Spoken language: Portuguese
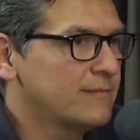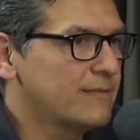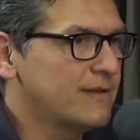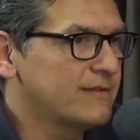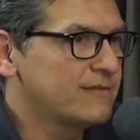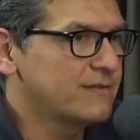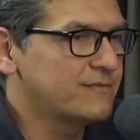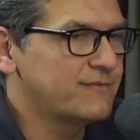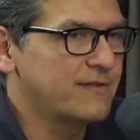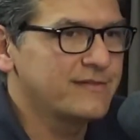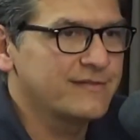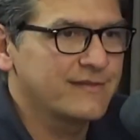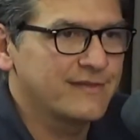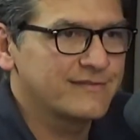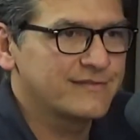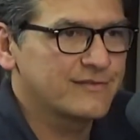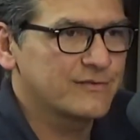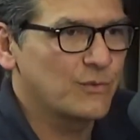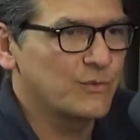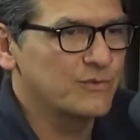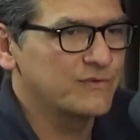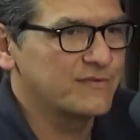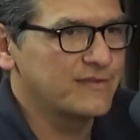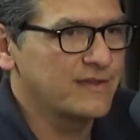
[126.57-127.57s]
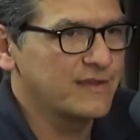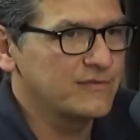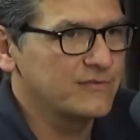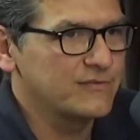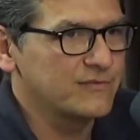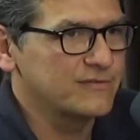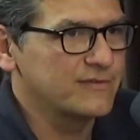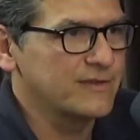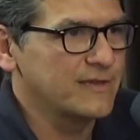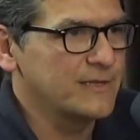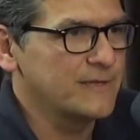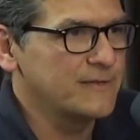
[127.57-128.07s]
Mas às vezes esses
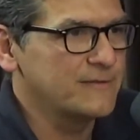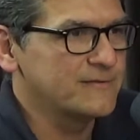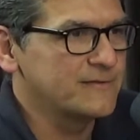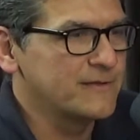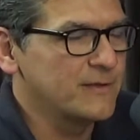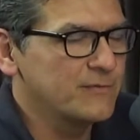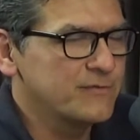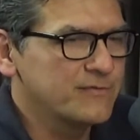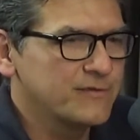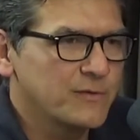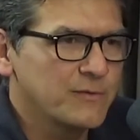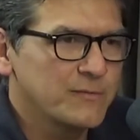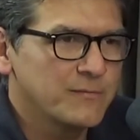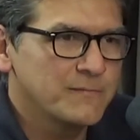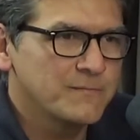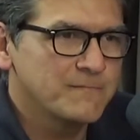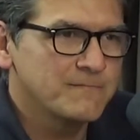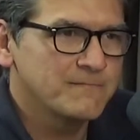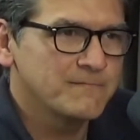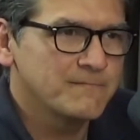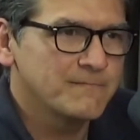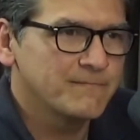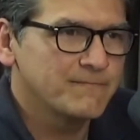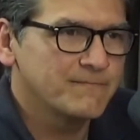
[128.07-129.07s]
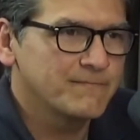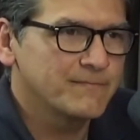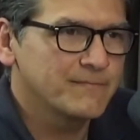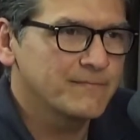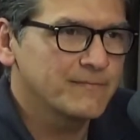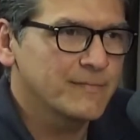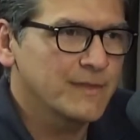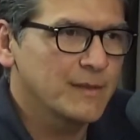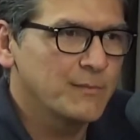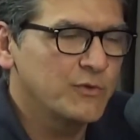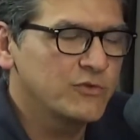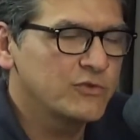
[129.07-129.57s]
conceitos eles não estão
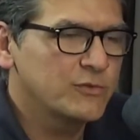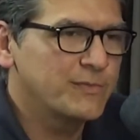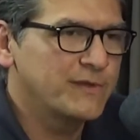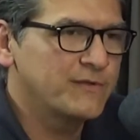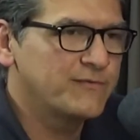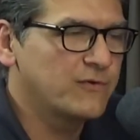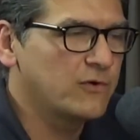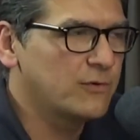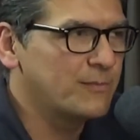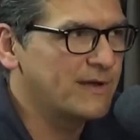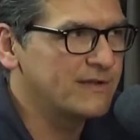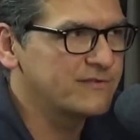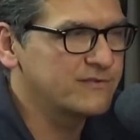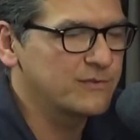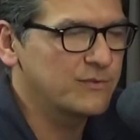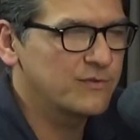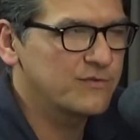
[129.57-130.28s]
muito bem formados.